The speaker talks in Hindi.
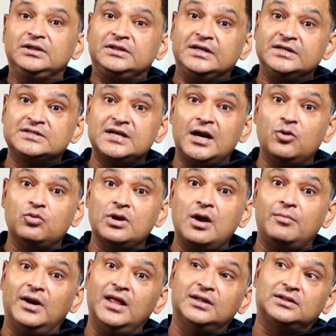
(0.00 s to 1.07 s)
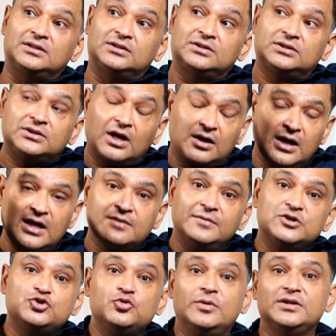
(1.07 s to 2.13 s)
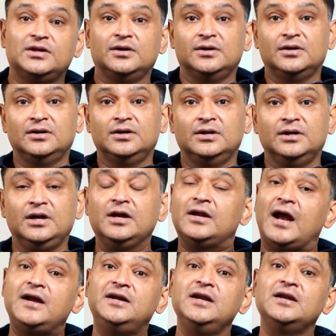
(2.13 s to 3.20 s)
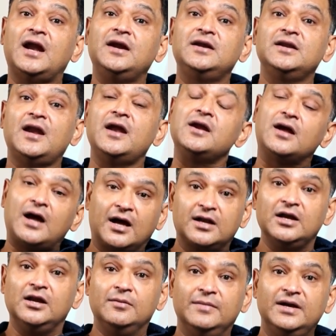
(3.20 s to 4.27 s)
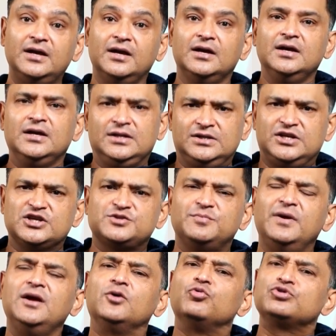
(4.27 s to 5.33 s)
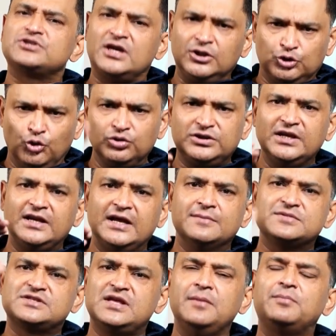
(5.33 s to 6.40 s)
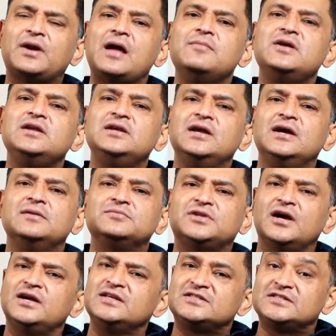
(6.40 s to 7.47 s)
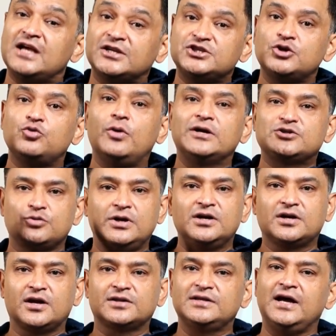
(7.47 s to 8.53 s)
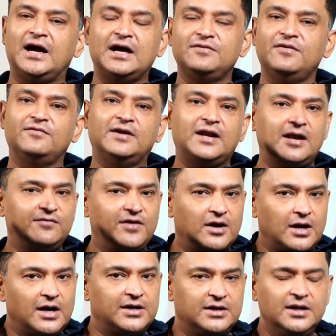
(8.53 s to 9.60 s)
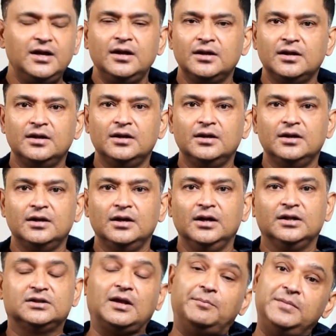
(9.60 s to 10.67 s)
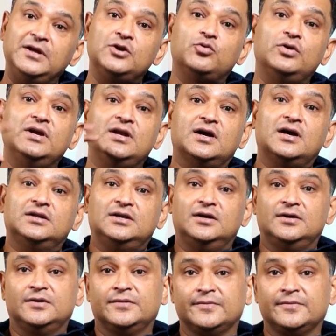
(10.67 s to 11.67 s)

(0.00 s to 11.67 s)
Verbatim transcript: तीसरा उनका बड़ा तगड़ा एक मंसूबा था कि 1999 कारगिल में जिसमें उसके दो तीन एम्स थे प्राइमरी ये एम था कि सियाचिन को आइसोलेट करते हैं हाईवे वन अल्फा काट के तब भी इनको ये लगा था